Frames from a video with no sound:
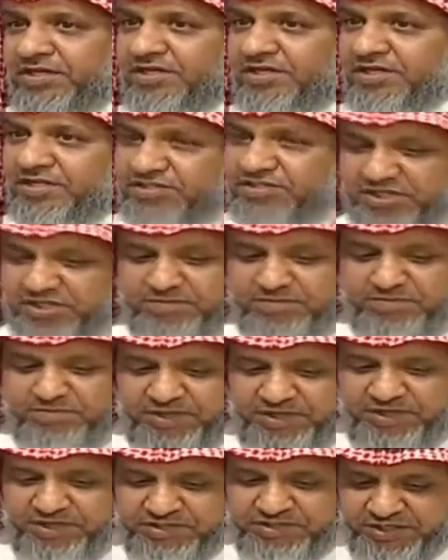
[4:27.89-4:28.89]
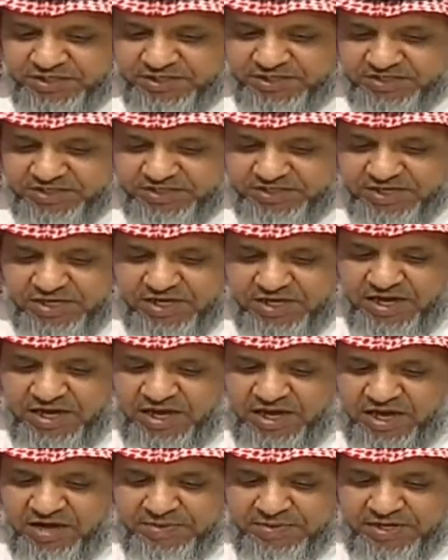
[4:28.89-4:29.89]
20 مع 20
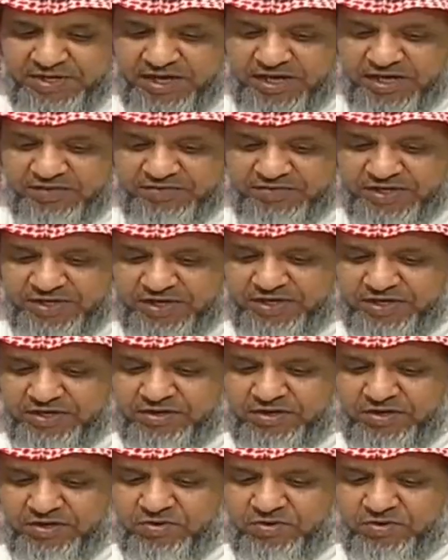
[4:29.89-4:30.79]
عاما عرفناه